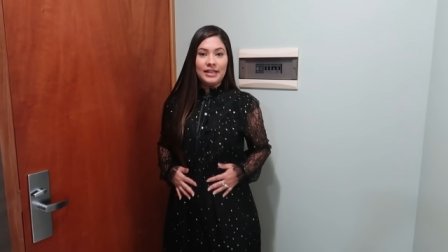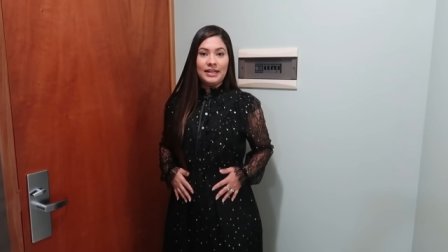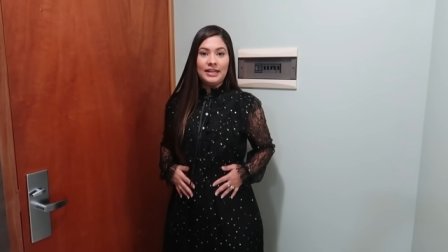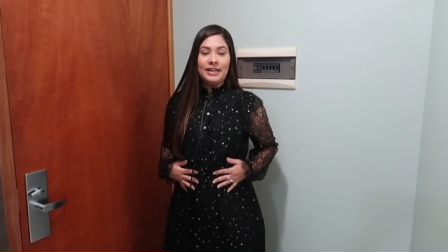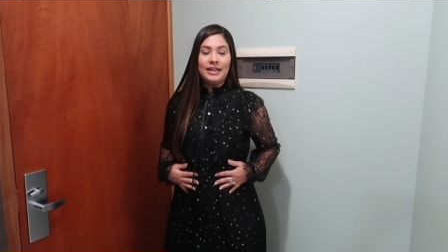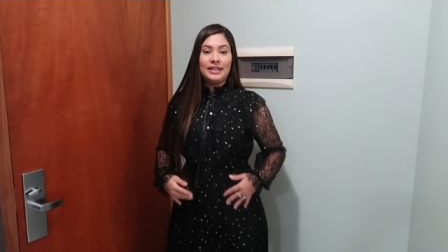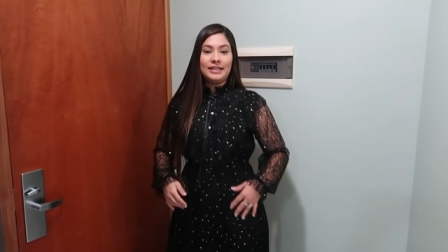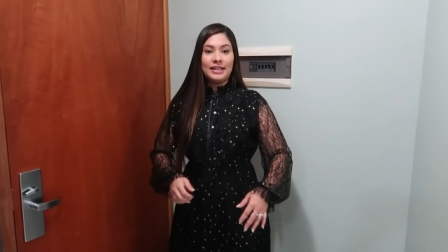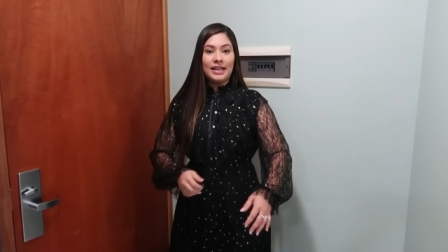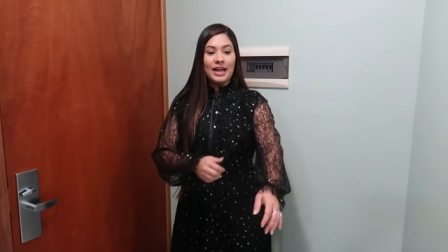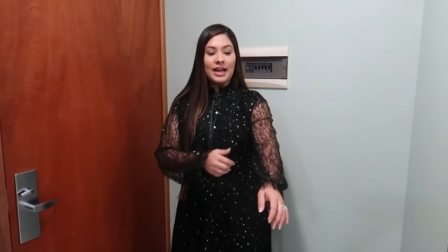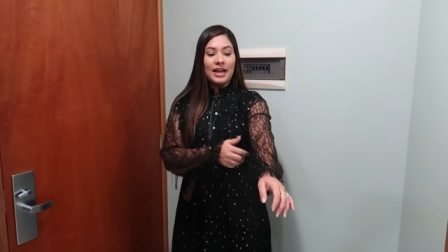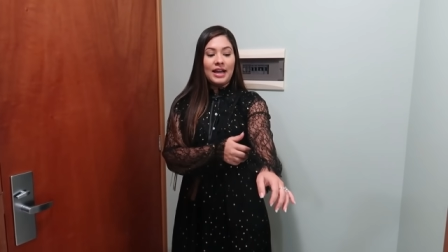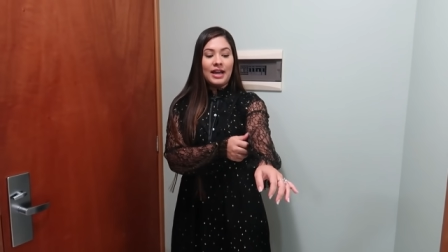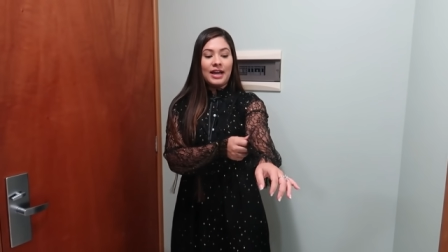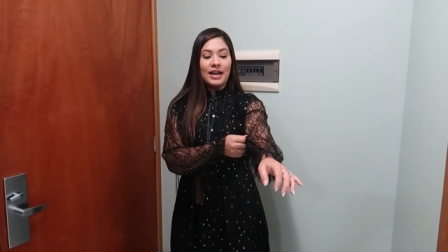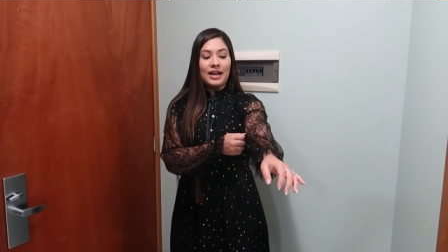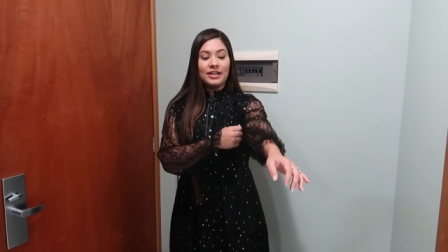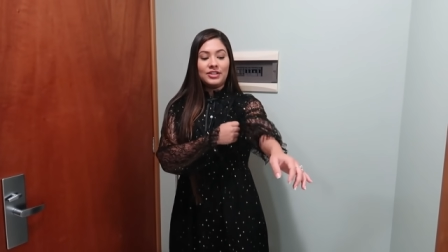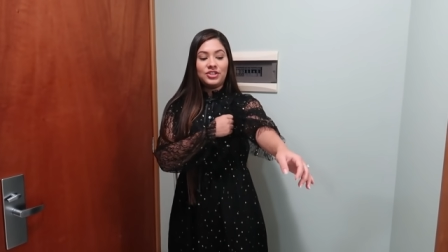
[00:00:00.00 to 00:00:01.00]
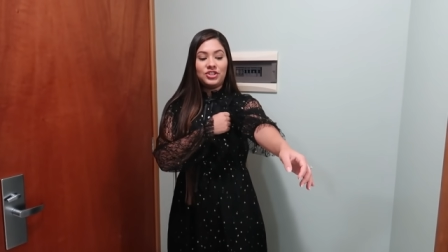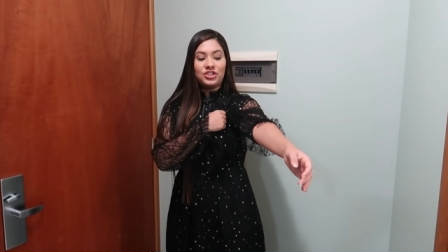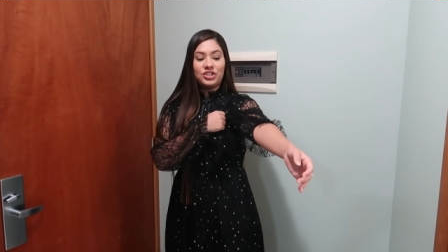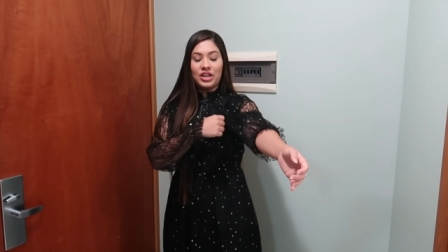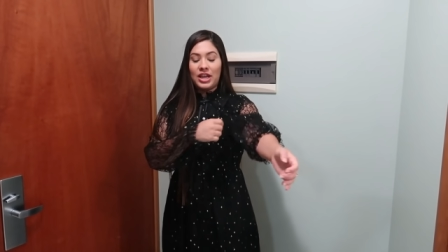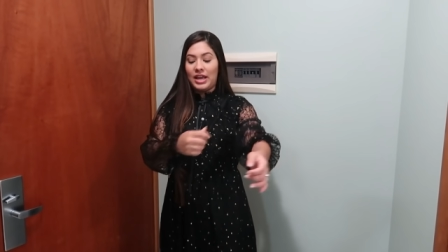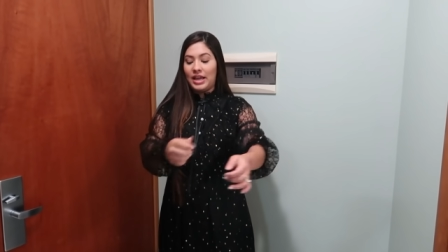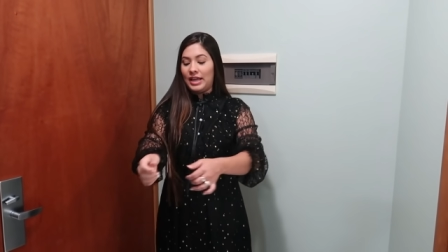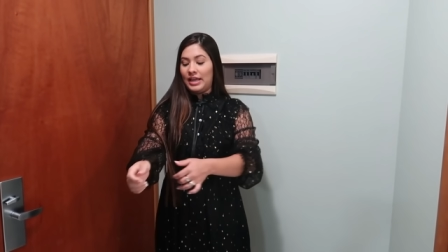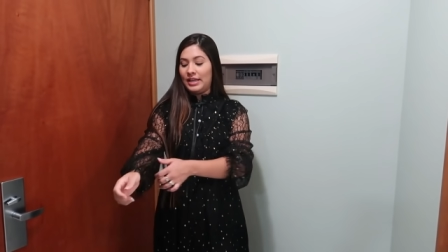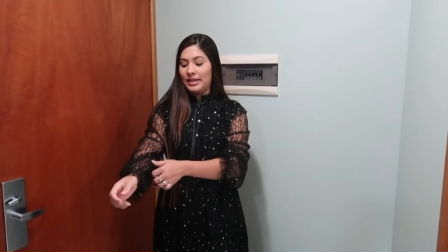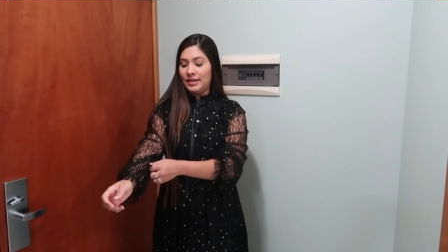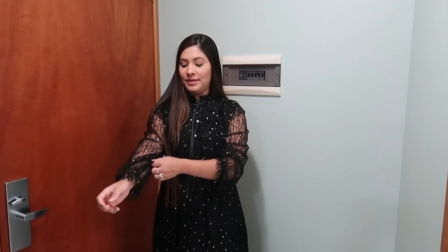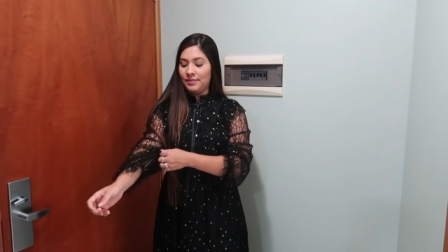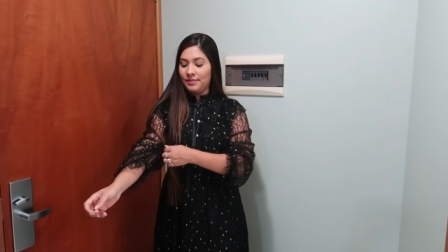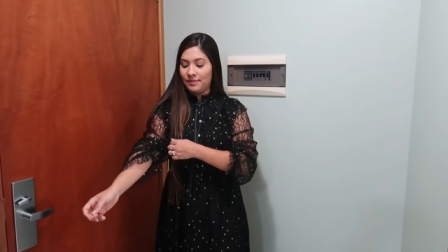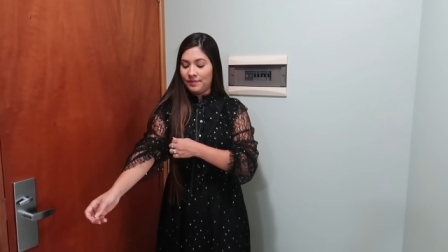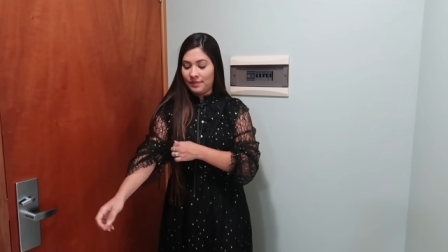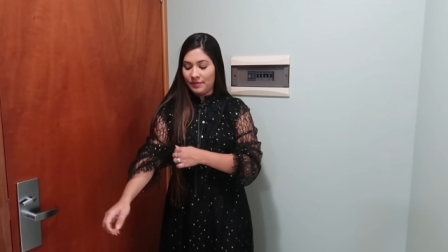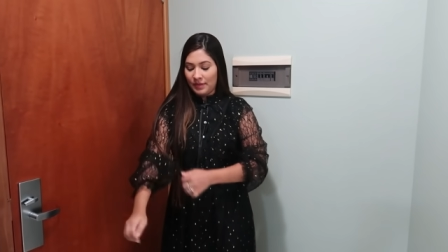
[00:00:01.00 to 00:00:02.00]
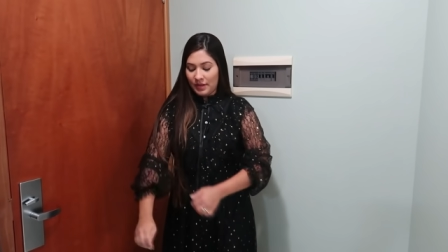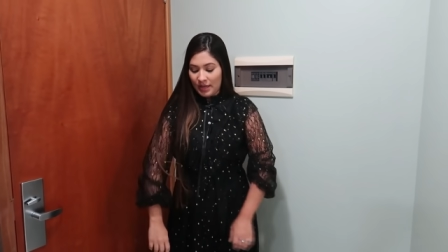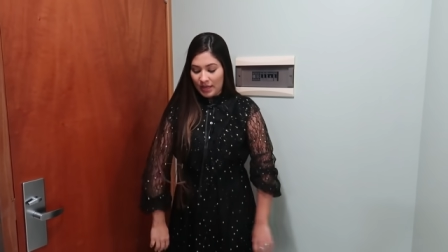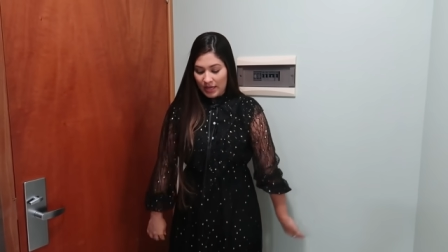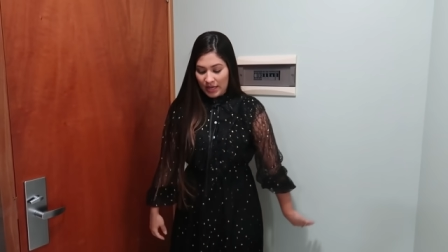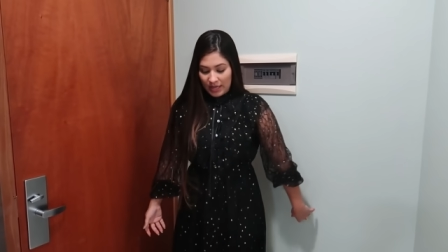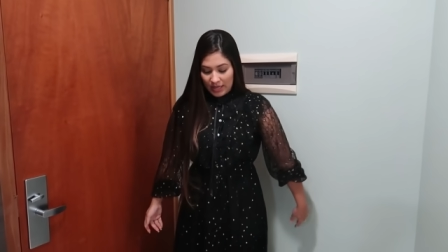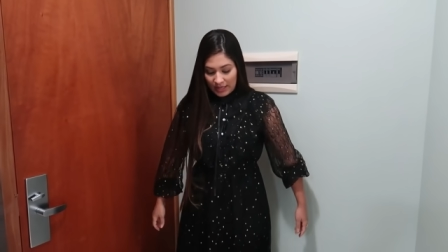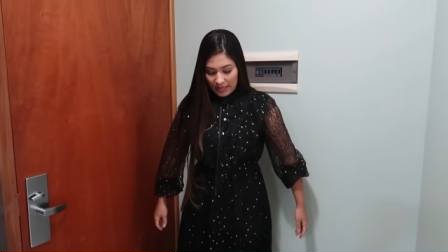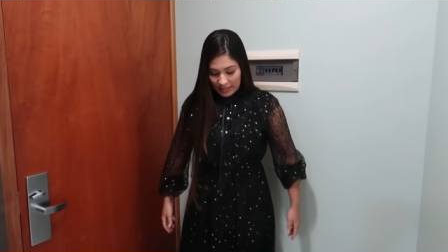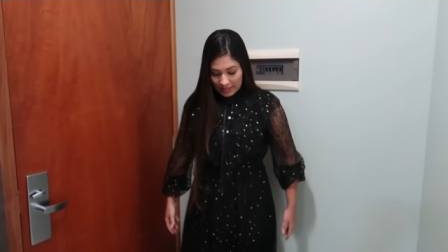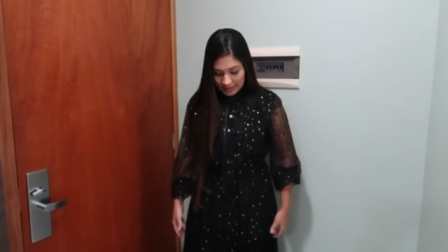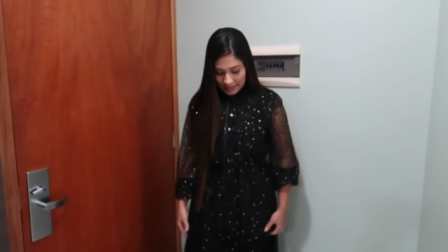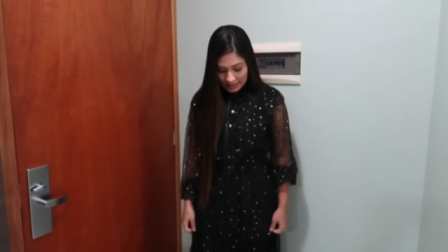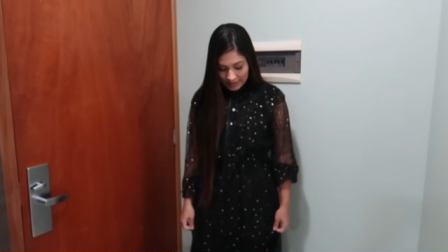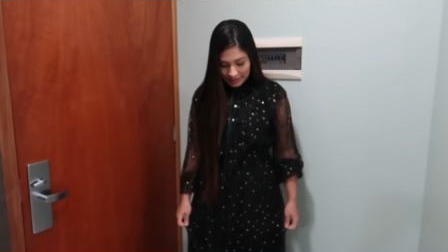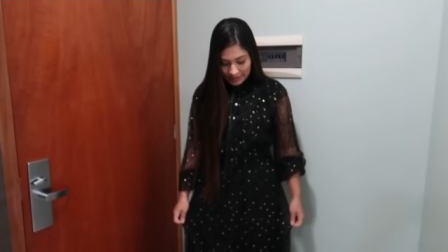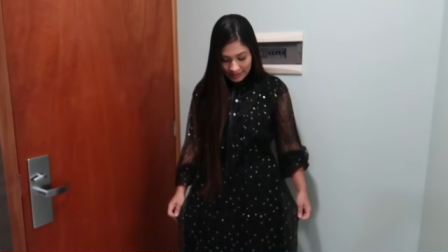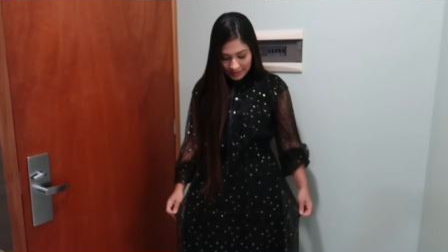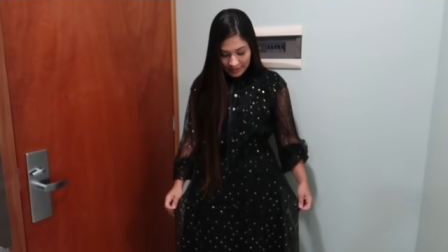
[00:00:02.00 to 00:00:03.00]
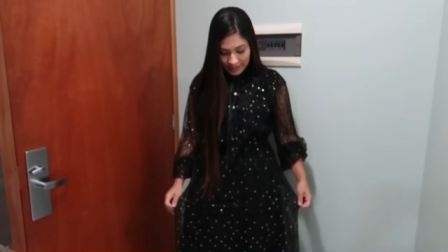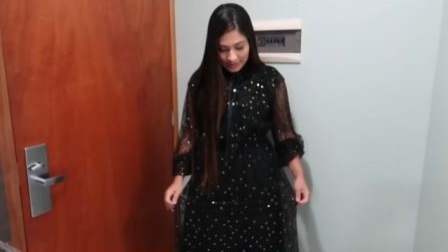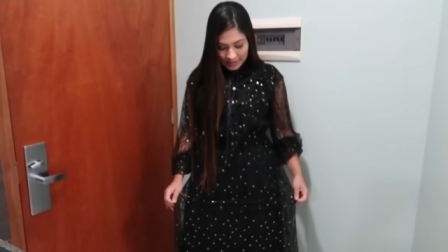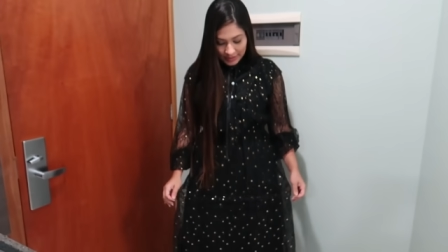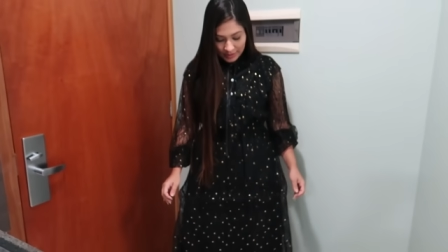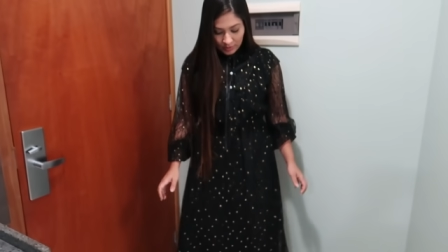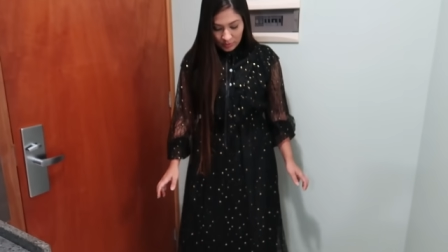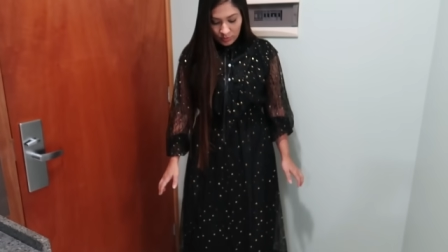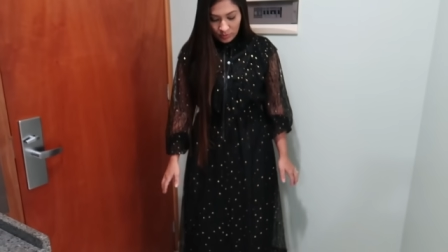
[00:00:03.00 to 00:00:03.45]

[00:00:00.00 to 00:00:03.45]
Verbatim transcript: ele é lá da Shein, e daí ele é